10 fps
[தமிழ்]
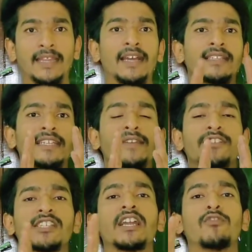அதுதான் இந்த
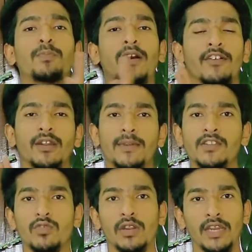டிவிஷன் ஆஃப் பவர்
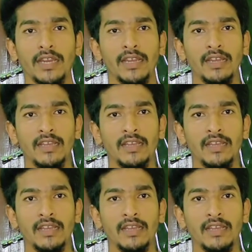அப்படின்னு சொல்கிறாங்க